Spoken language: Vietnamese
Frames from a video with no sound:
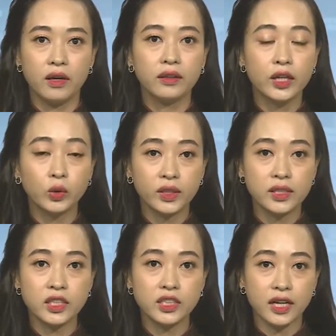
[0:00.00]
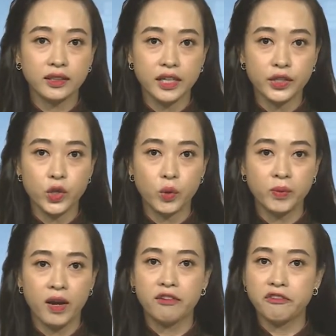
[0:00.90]
Thiếu tướng Trần Đình Trung,
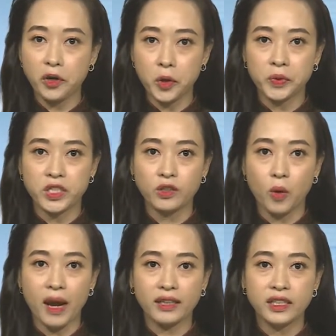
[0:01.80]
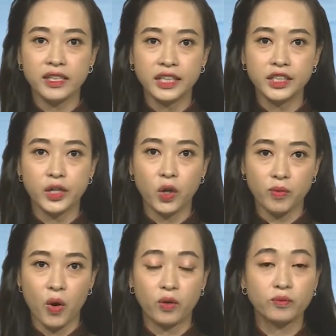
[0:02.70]
Phó cục trưởng Cục An ninh Chính trị Nội
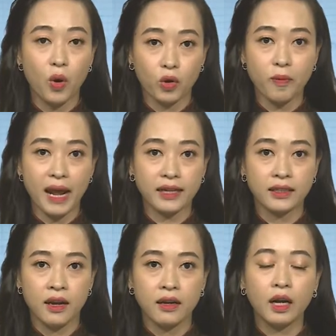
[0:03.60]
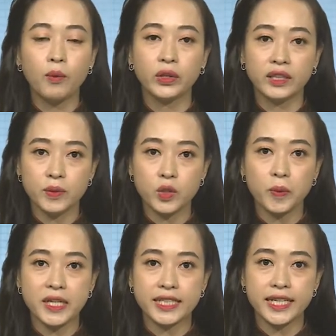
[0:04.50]
bộ, Bộ Công an có buổi tiếp xúc
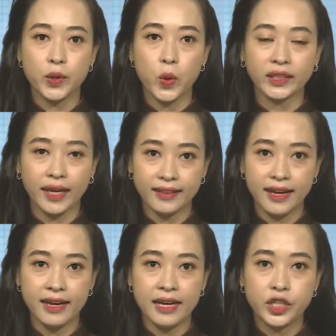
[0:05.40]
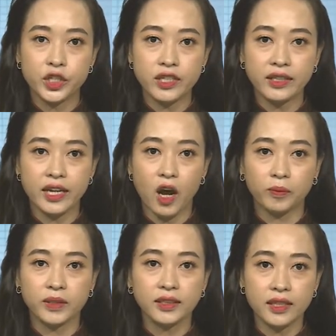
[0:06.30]
cử tri quận Thanh Khê trước kỳ họp
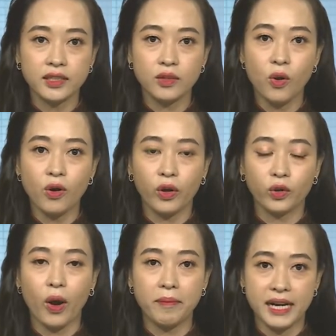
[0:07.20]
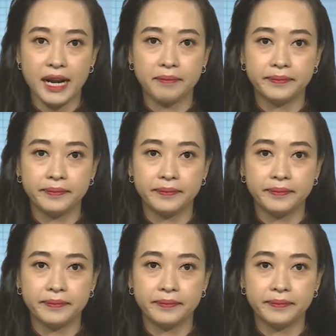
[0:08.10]
thứ tư Quốc hội khóa 15.